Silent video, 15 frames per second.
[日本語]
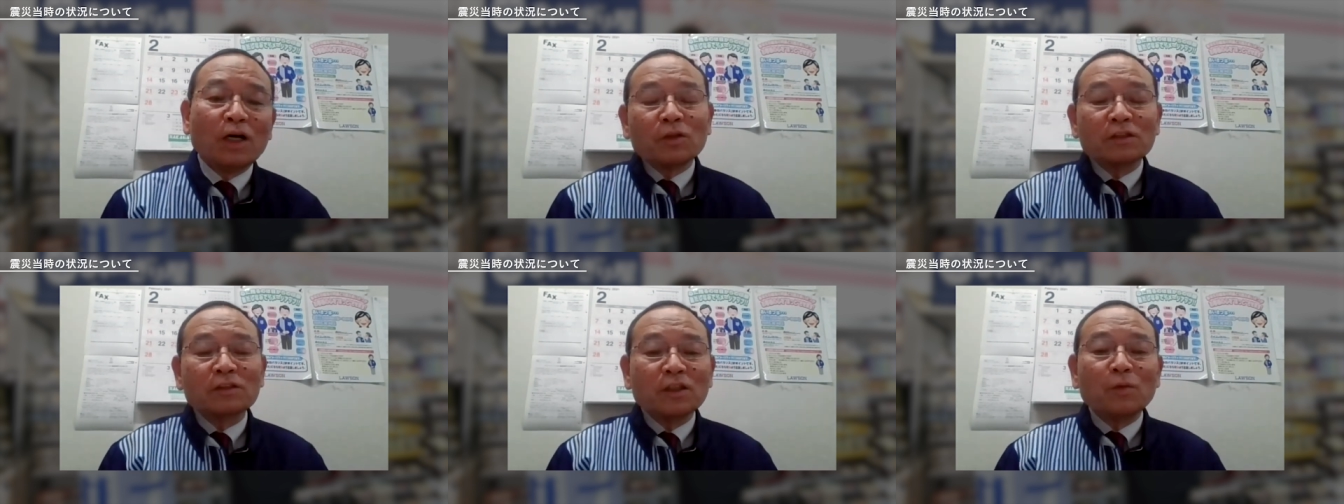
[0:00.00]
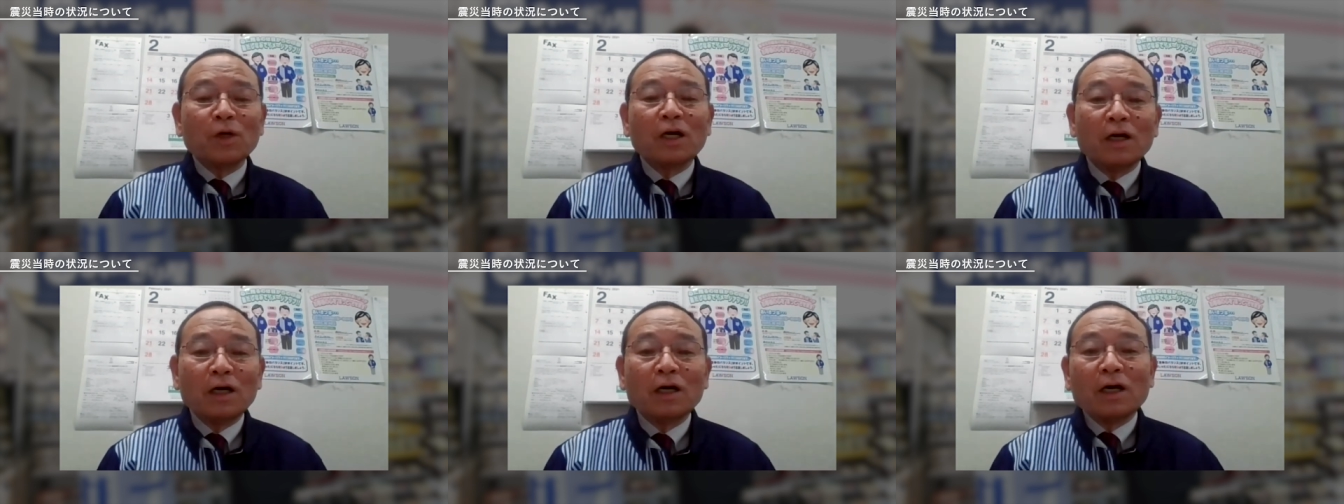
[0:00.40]
お客
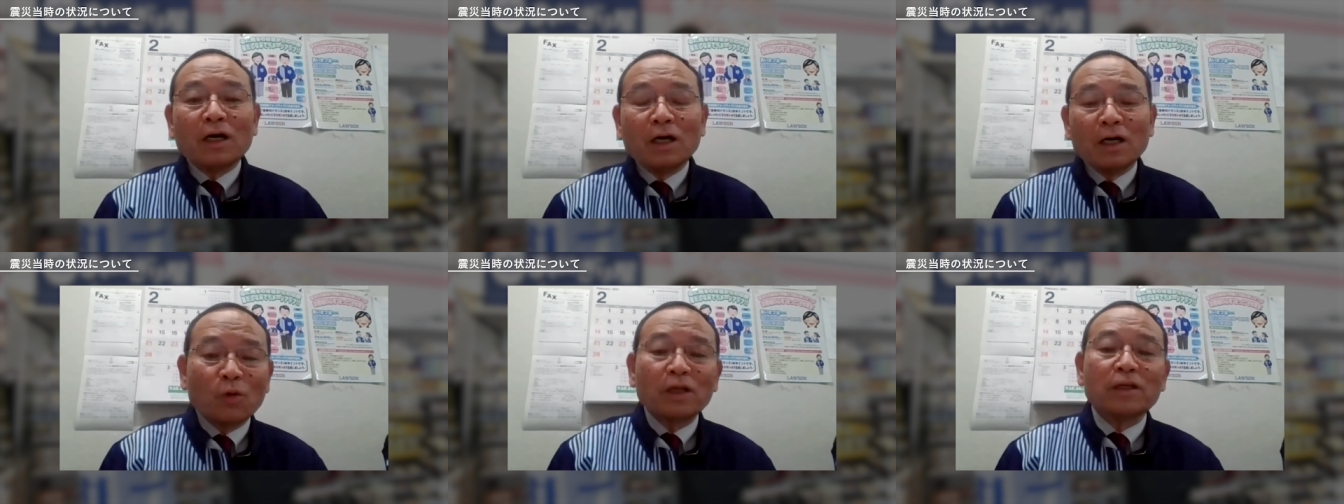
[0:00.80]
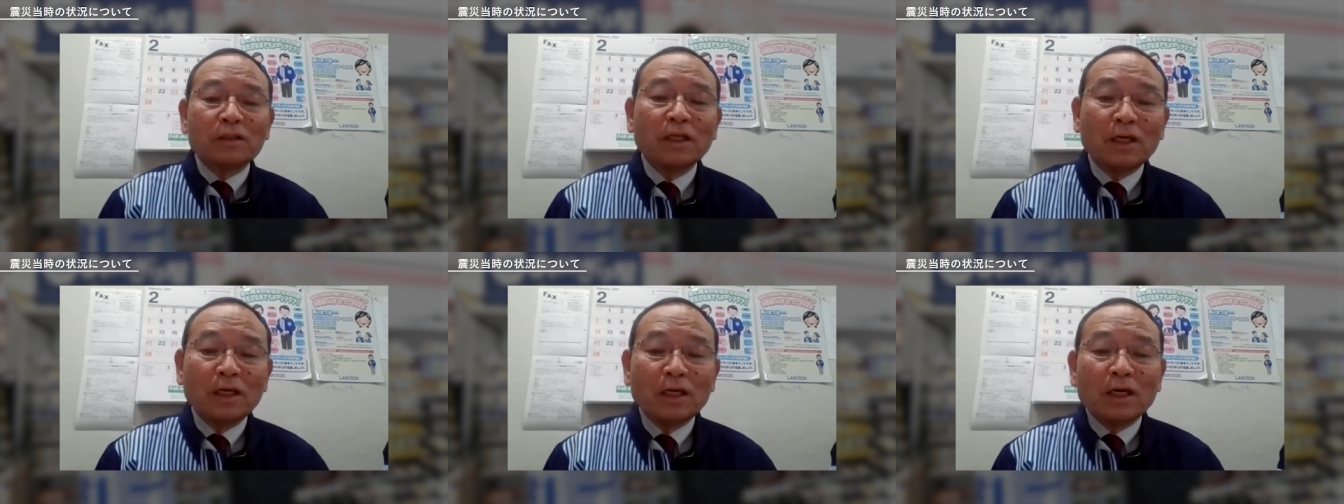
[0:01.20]
様が来ら
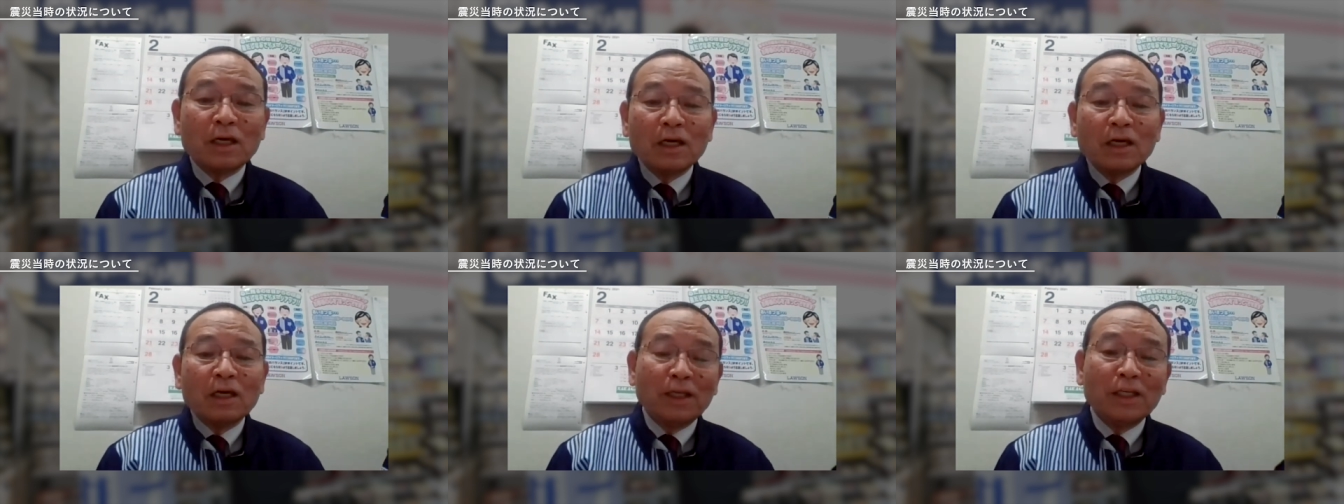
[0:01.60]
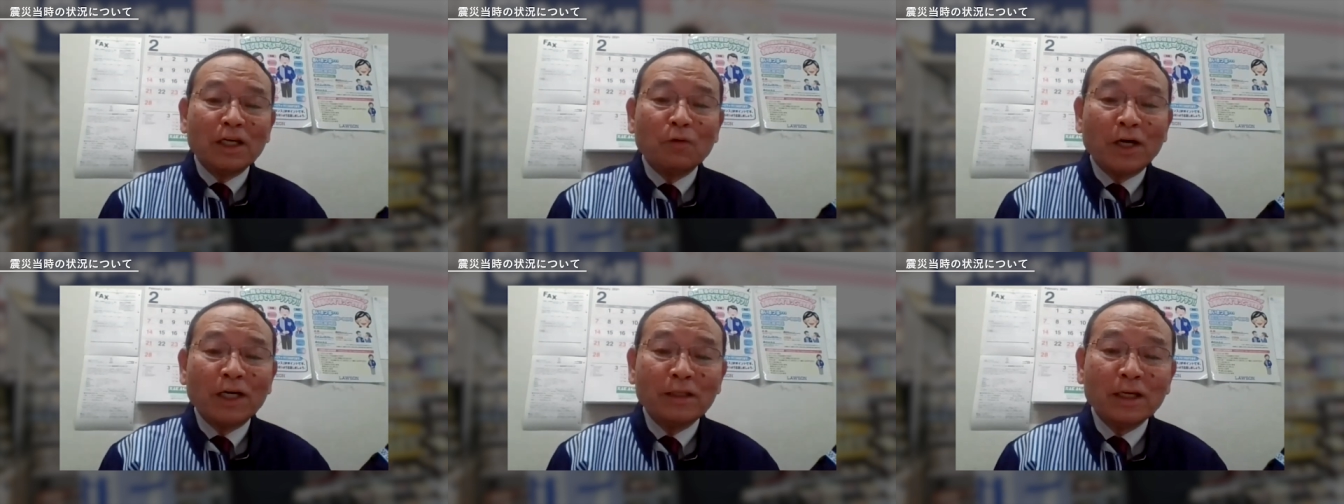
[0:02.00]
れてて
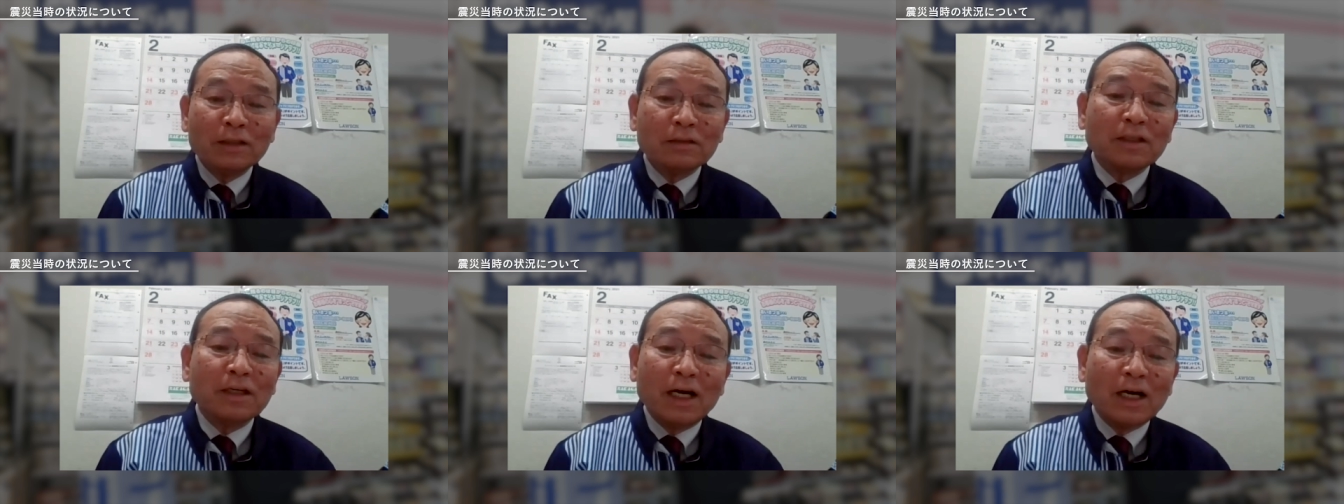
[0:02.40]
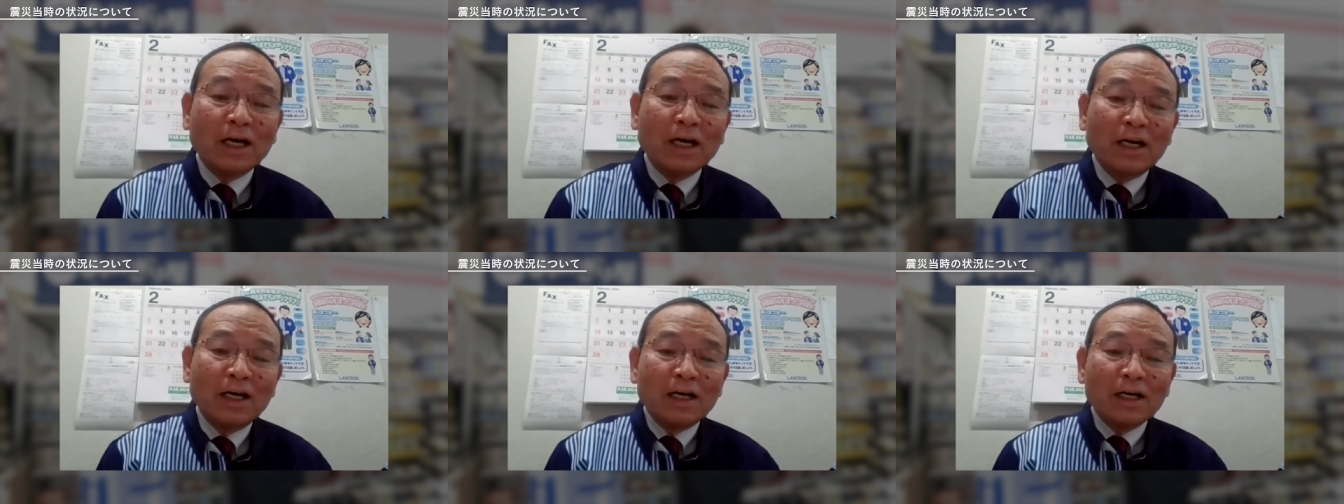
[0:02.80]
んやわんやっていう
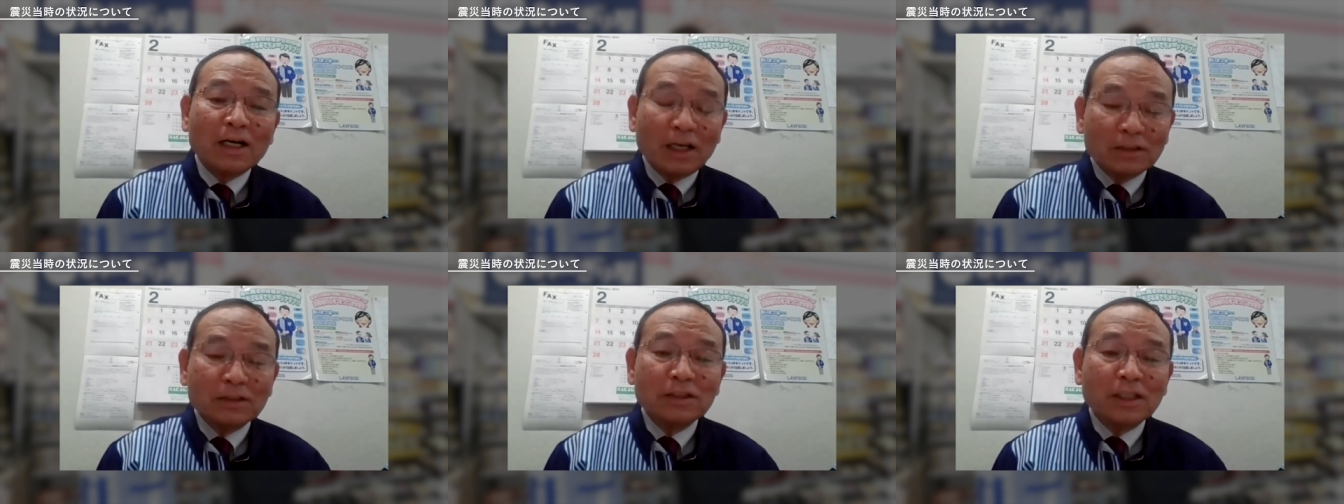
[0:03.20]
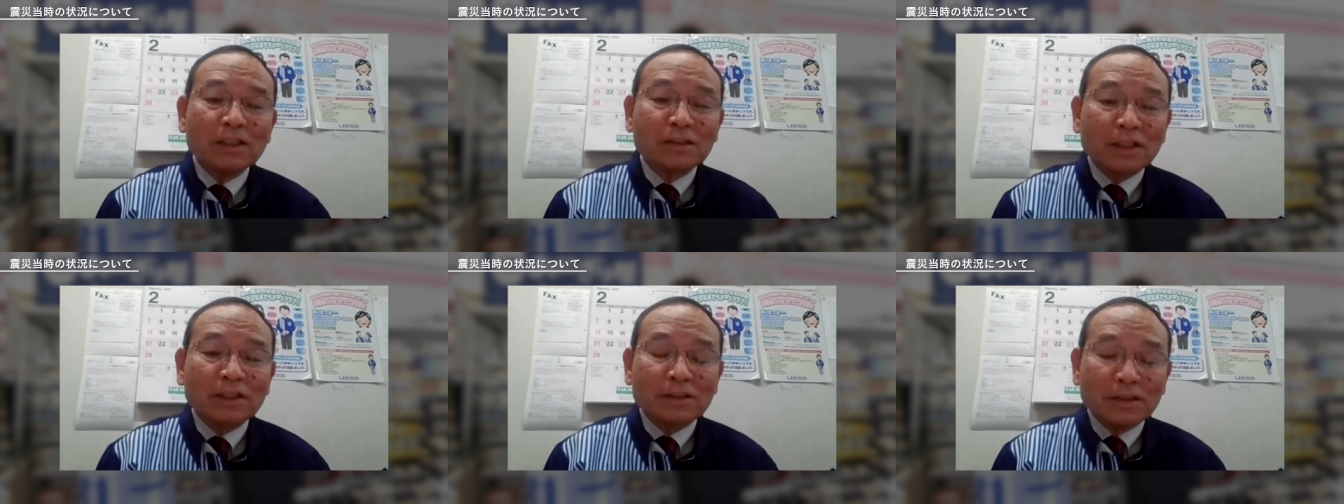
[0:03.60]
な感じ
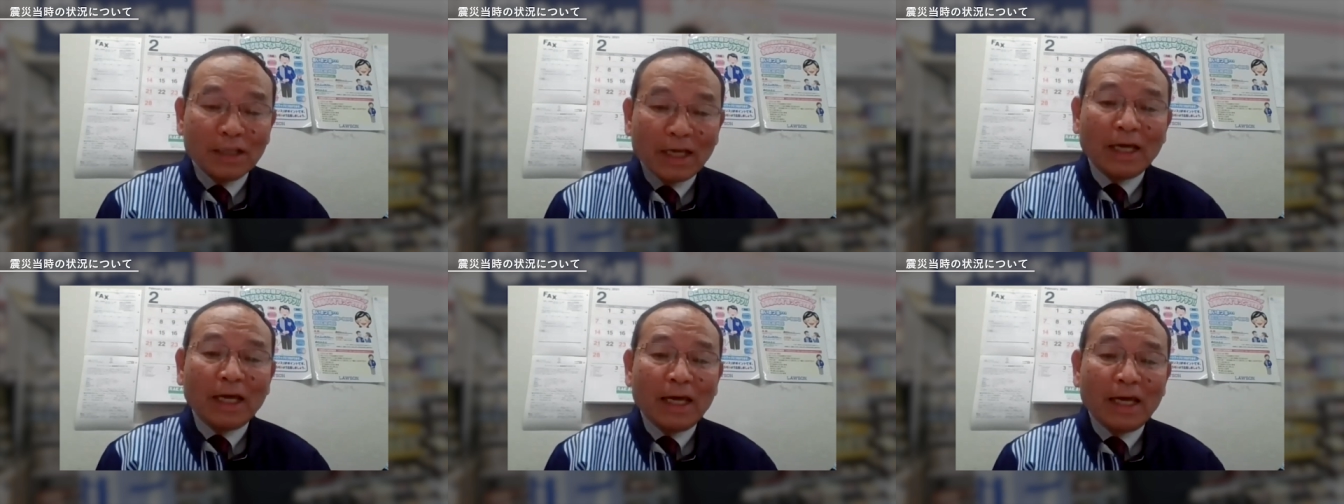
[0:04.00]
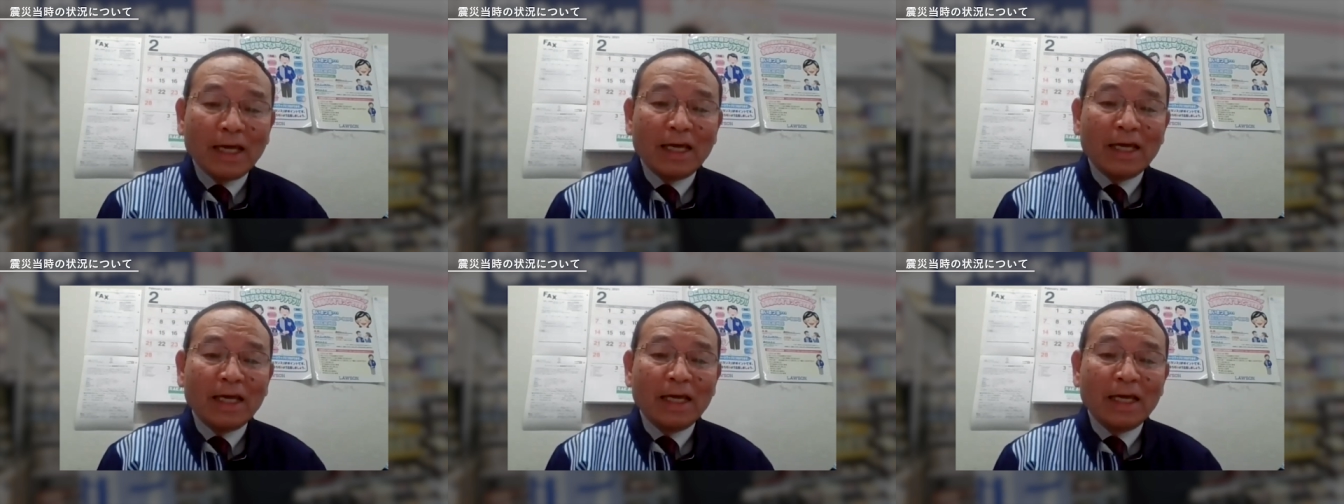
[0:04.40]
でしたですね。